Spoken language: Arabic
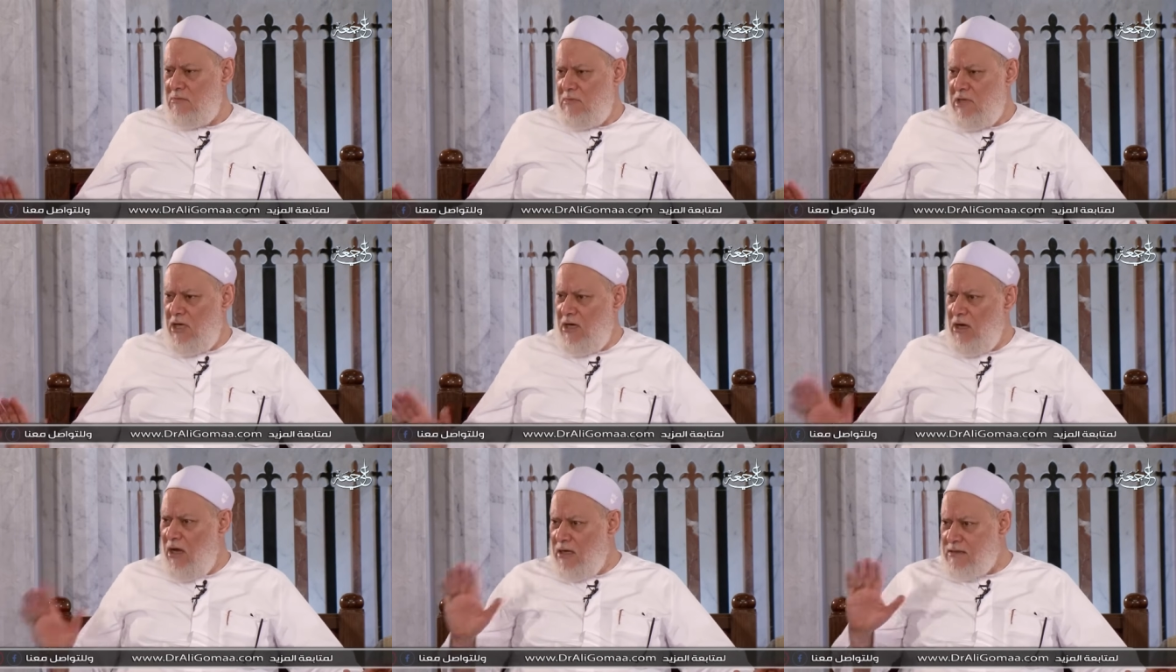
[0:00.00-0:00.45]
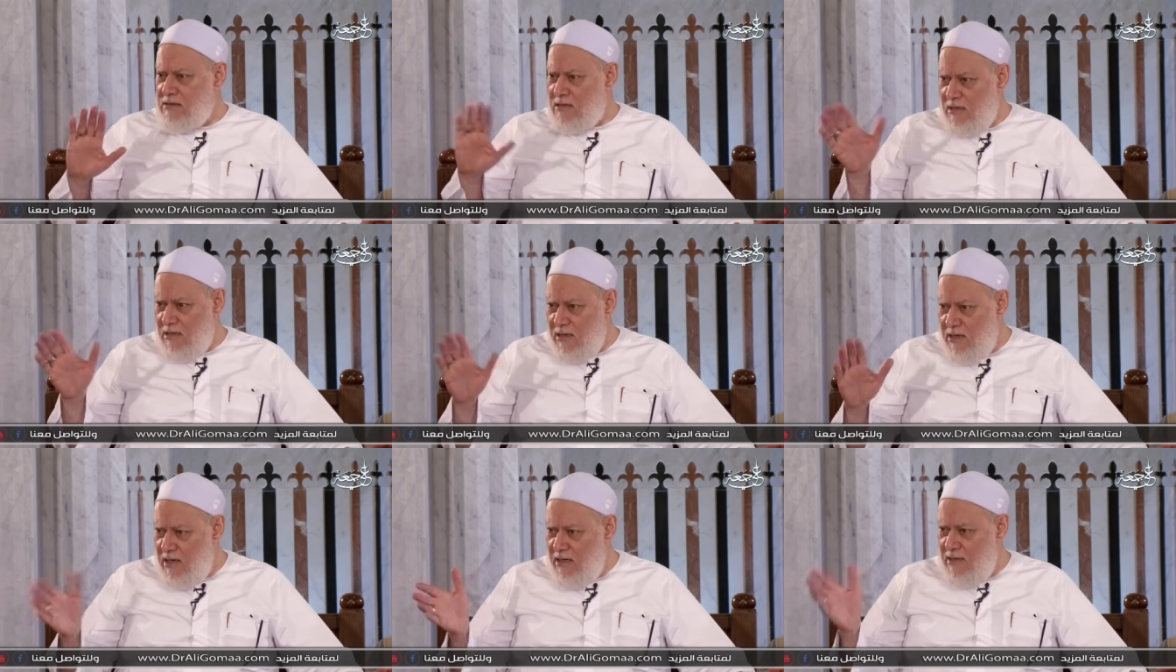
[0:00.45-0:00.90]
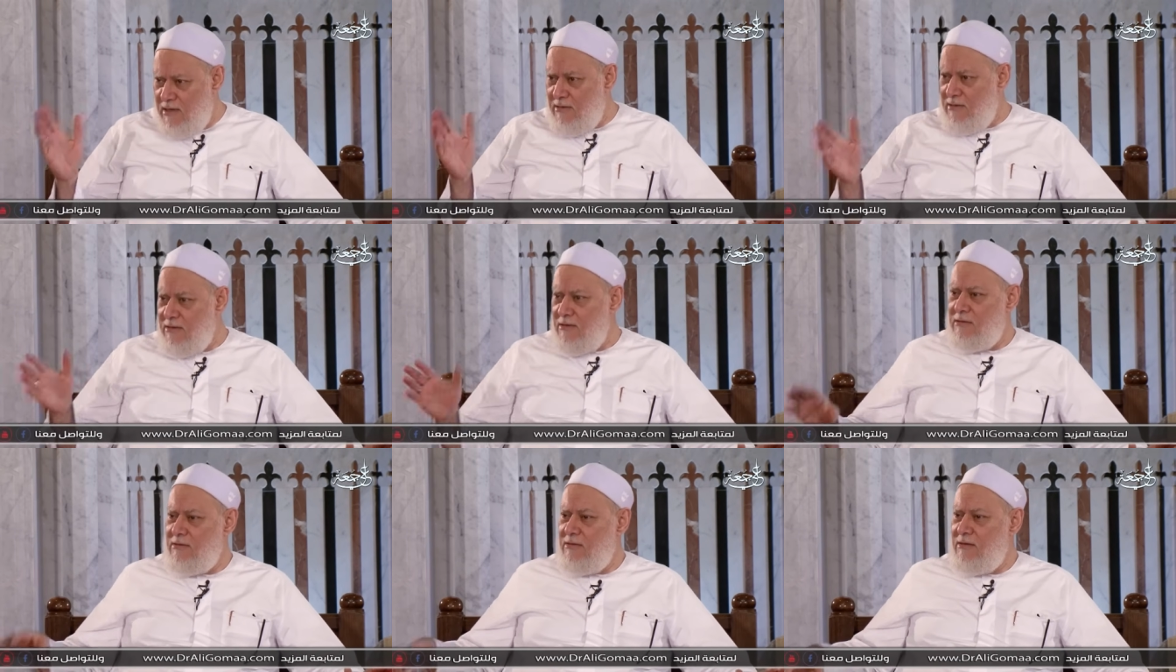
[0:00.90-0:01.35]
الاصل كده
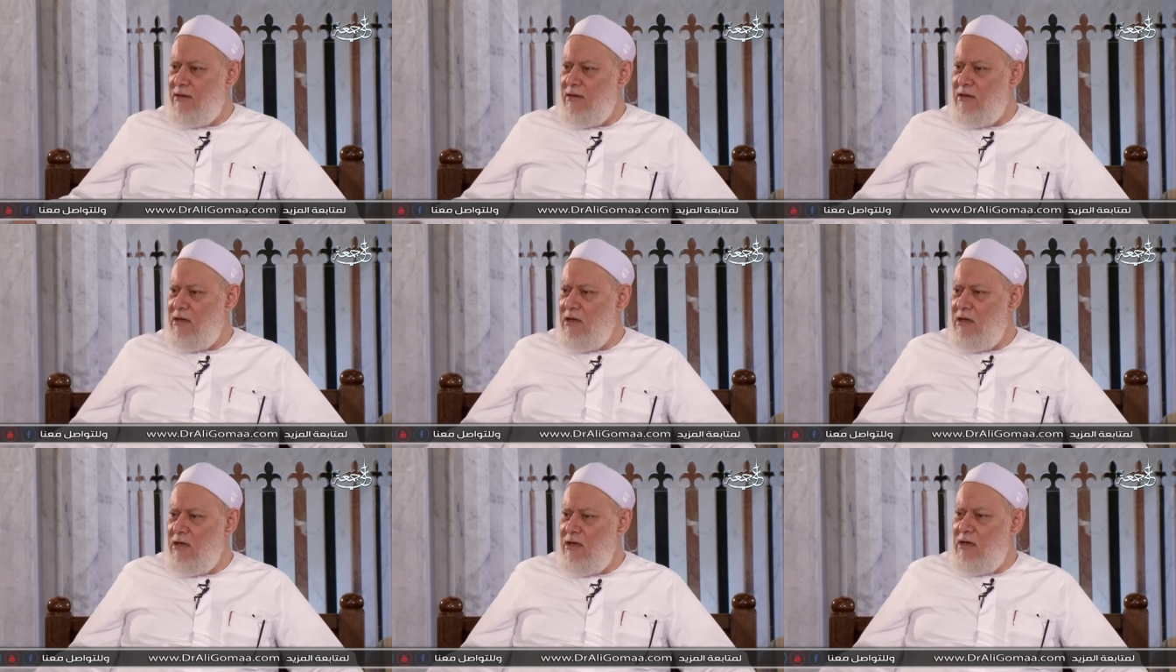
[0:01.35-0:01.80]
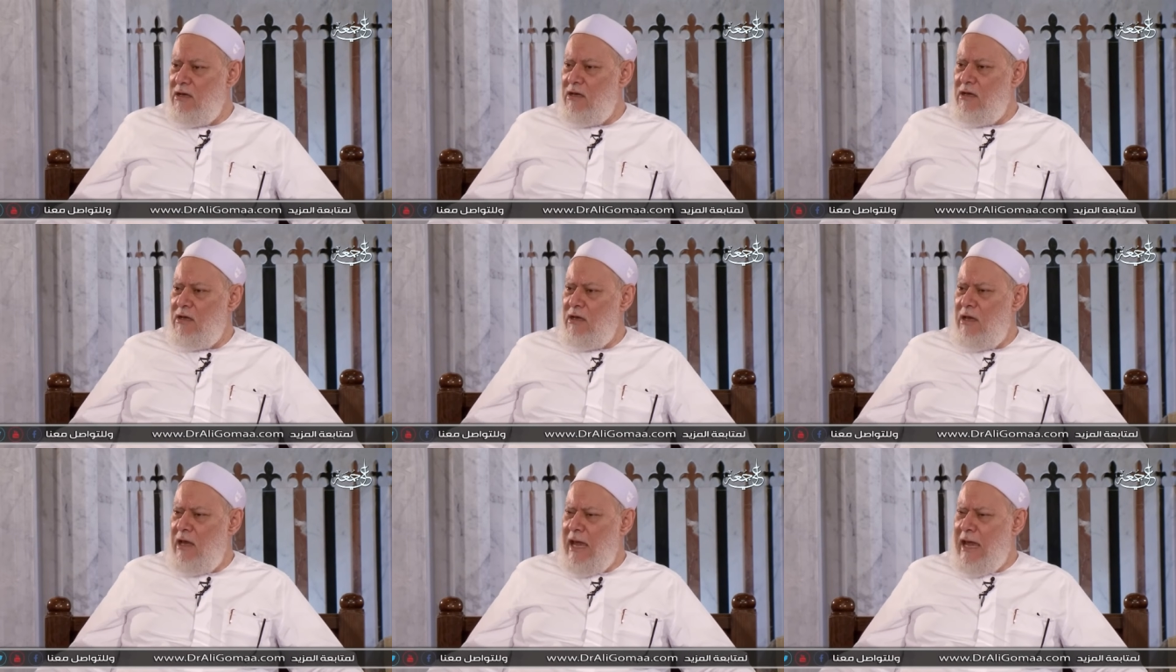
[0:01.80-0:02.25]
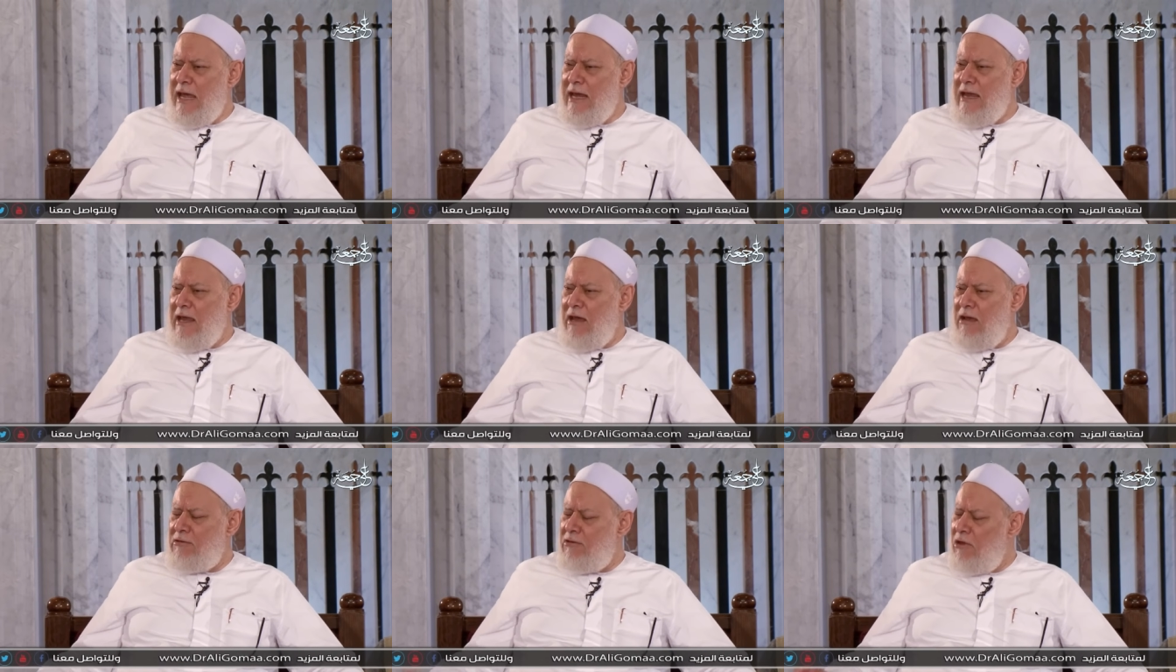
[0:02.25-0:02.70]

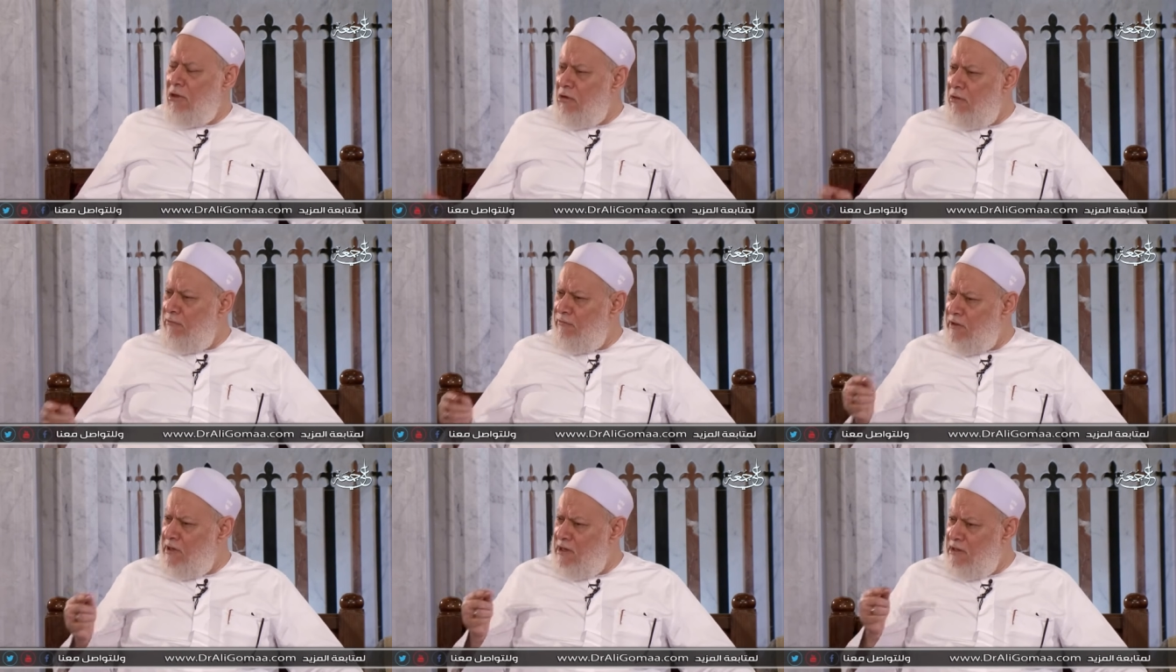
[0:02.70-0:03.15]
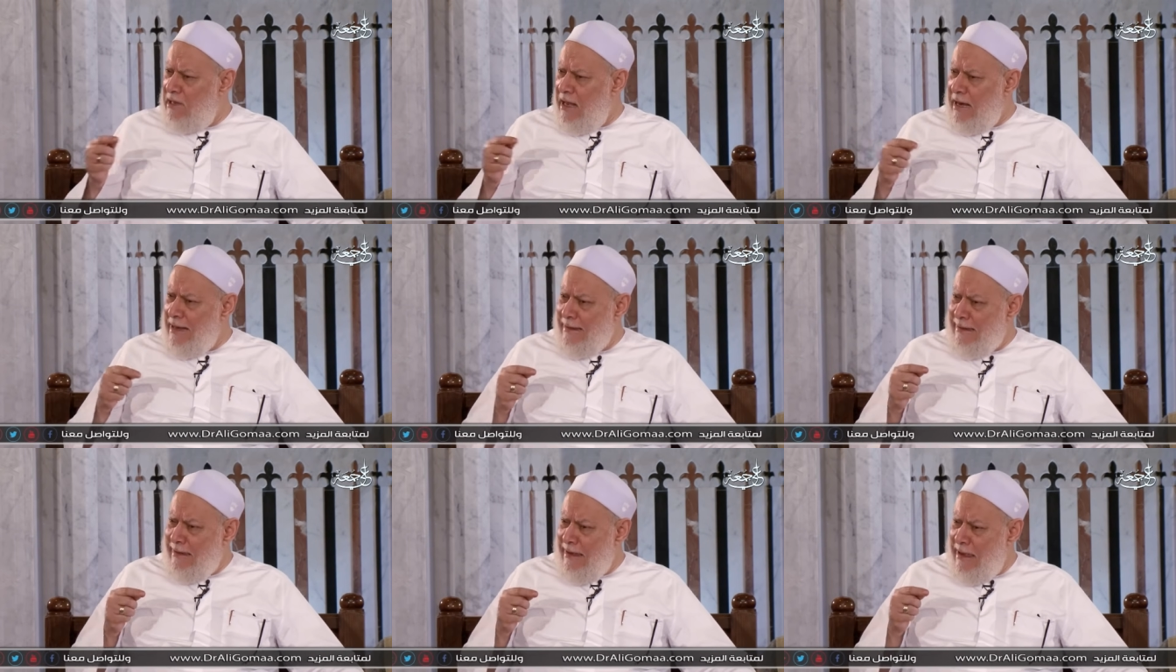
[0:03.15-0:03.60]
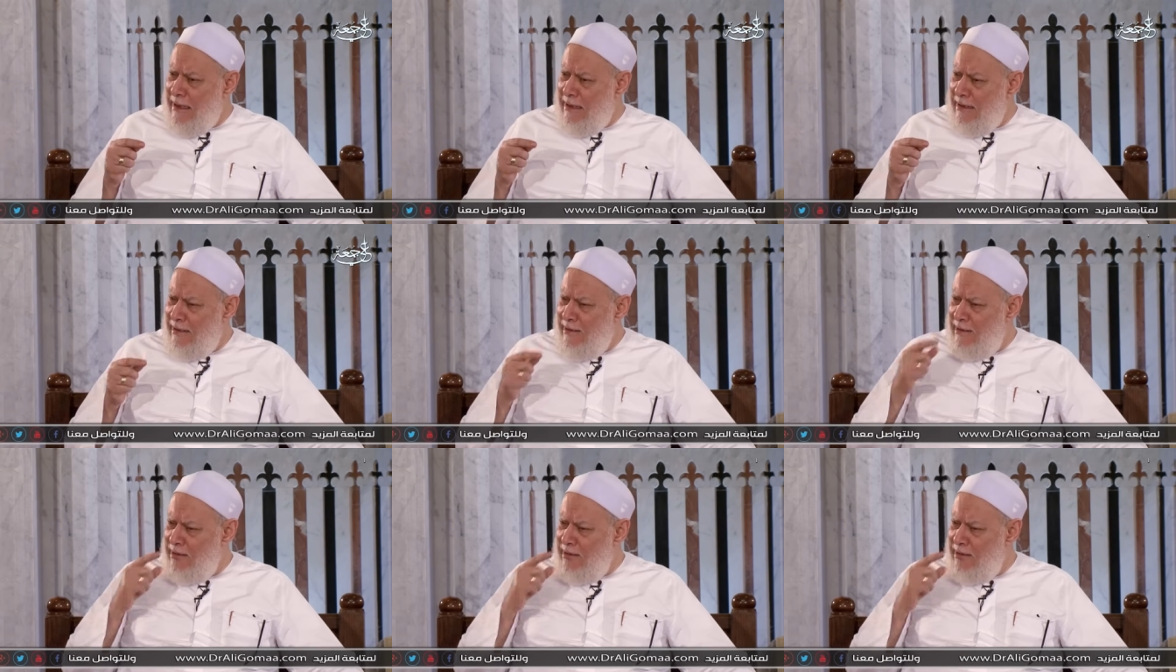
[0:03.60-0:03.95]
انا يا ترى في الثالثه